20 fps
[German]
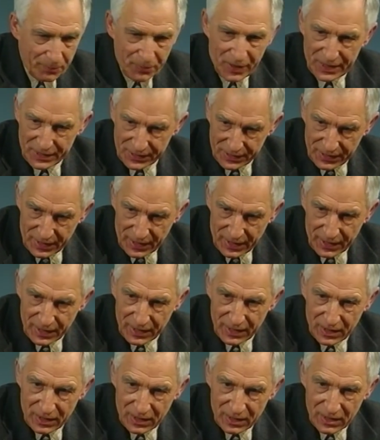
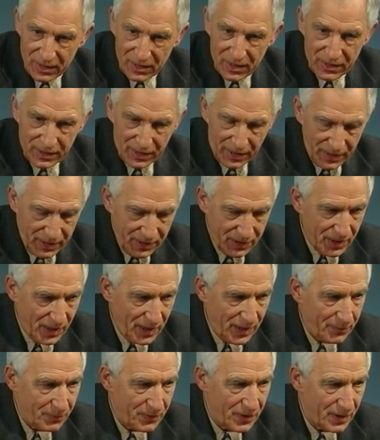angepasst nachher
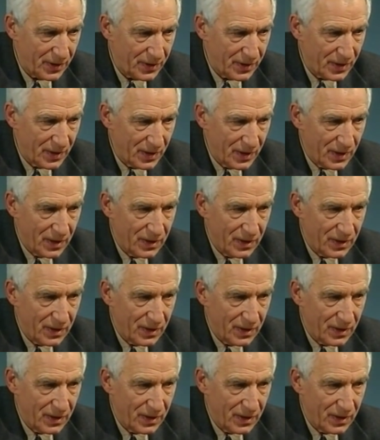dahingelebt